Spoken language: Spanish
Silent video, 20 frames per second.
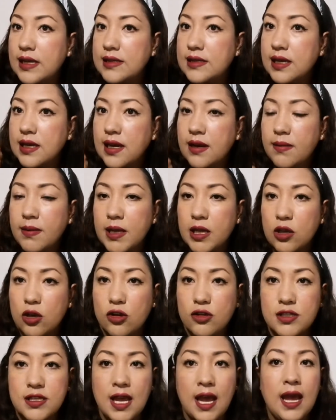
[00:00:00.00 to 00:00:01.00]
la ceja
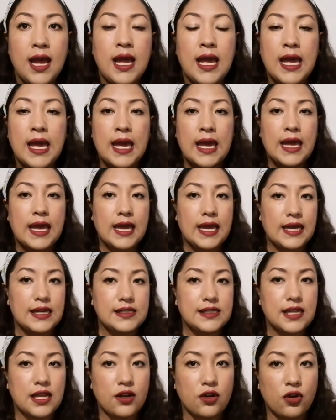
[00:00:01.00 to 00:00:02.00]
brillosa.
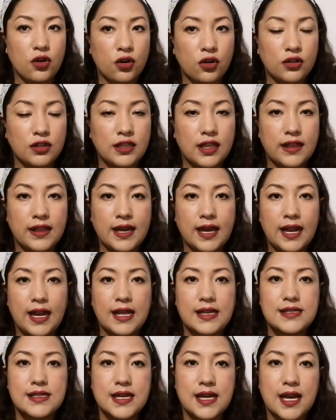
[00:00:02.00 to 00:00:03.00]
Este no, te deja
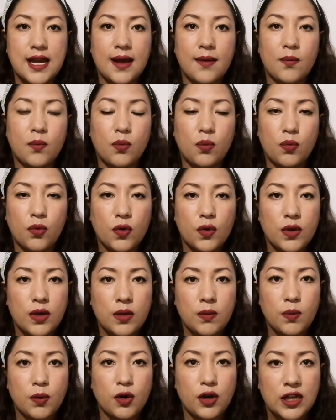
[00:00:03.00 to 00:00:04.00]
la ceja
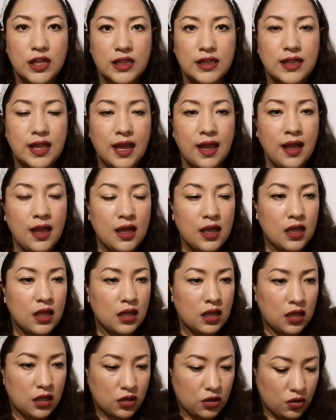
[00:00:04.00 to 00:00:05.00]
muy bonita.
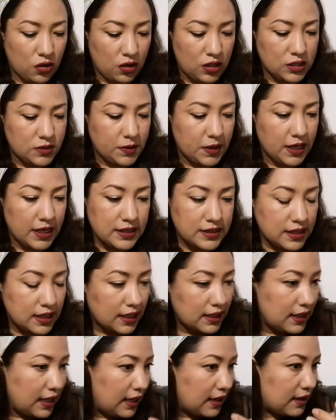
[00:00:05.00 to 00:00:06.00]
No les voy a decir
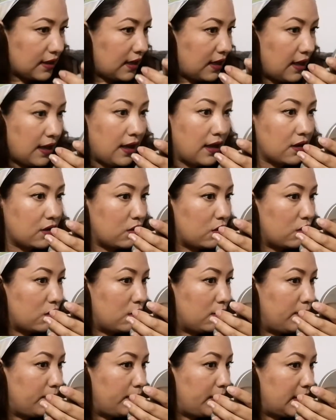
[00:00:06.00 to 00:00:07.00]
que te la deja
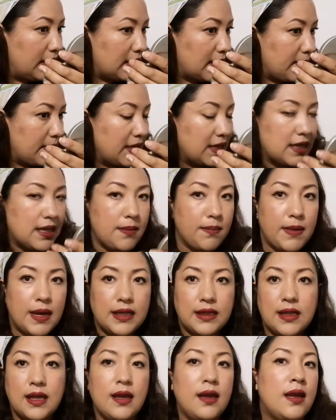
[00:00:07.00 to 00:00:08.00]
completamente
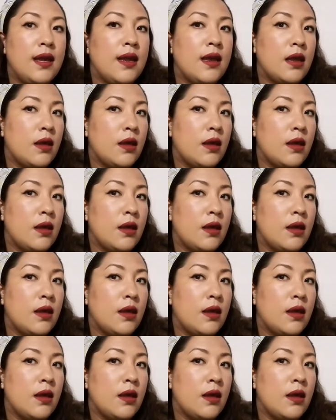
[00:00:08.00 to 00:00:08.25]
mate,